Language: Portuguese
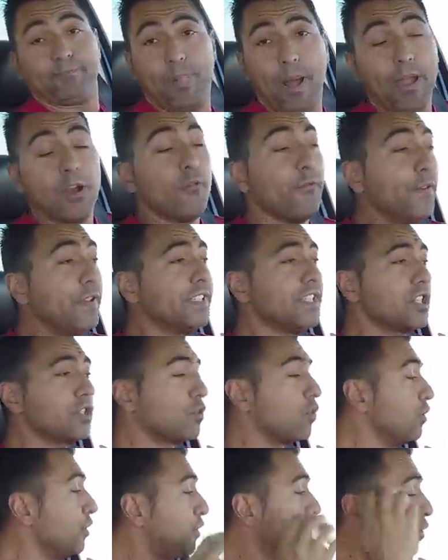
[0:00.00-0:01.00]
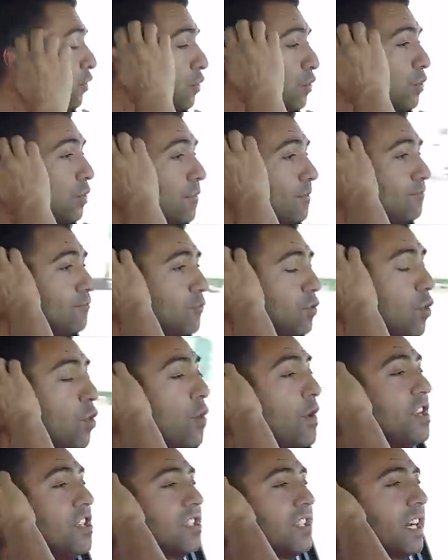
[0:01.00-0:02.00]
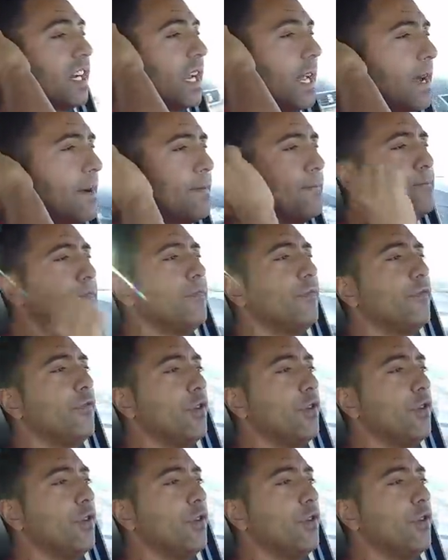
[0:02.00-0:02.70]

Pá, eu fiz este conteúdo no Instagram,